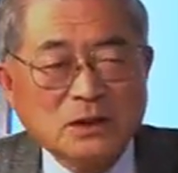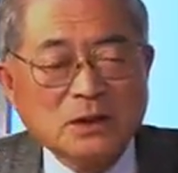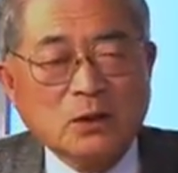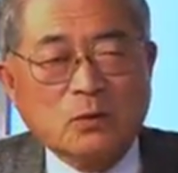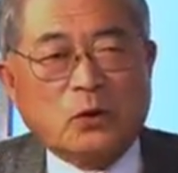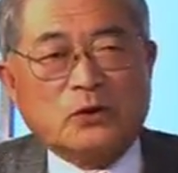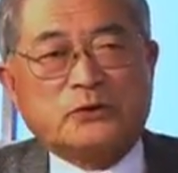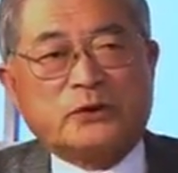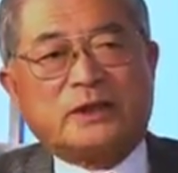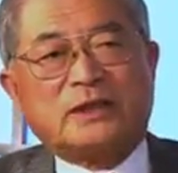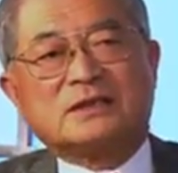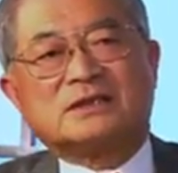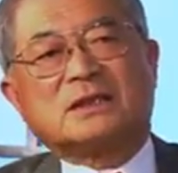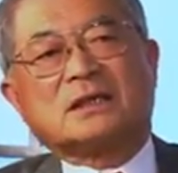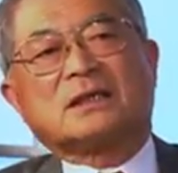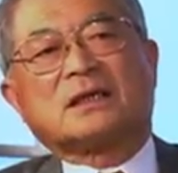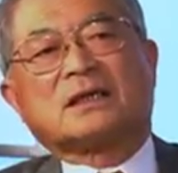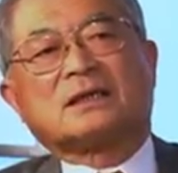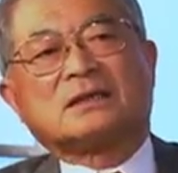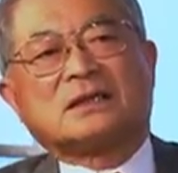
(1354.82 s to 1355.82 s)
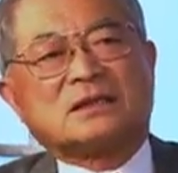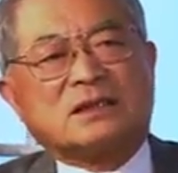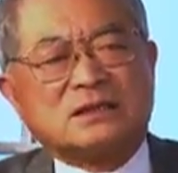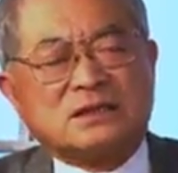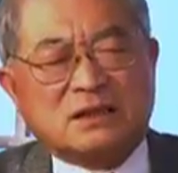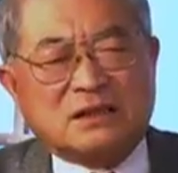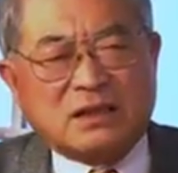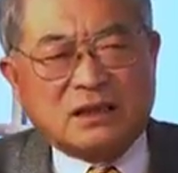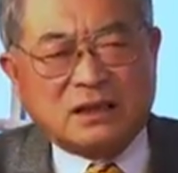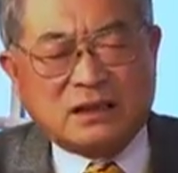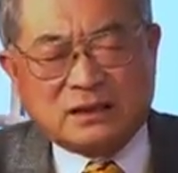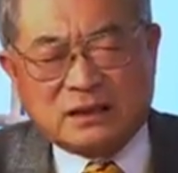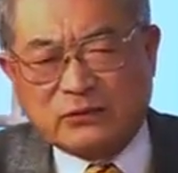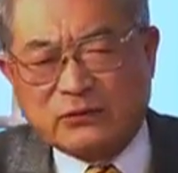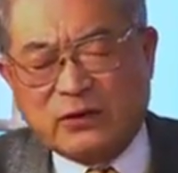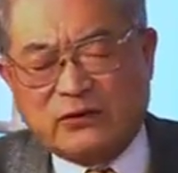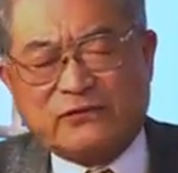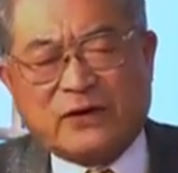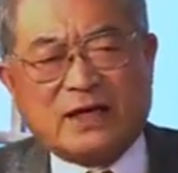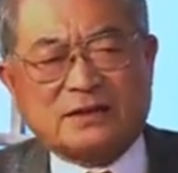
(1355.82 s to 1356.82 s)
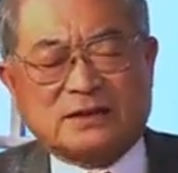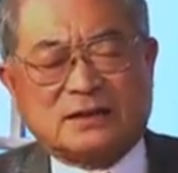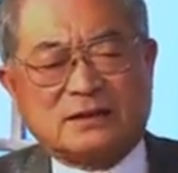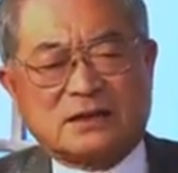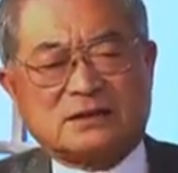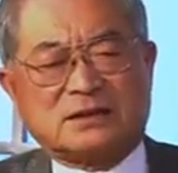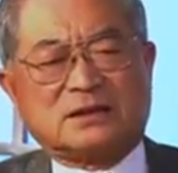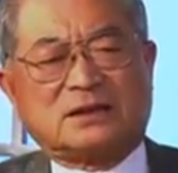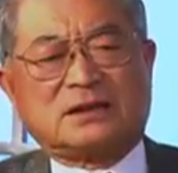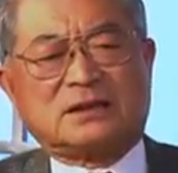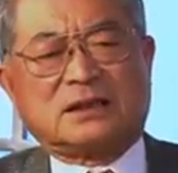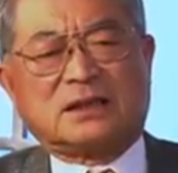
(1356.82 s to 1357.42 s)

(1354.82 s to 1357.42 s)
我觉得这个是可能会发生的事情，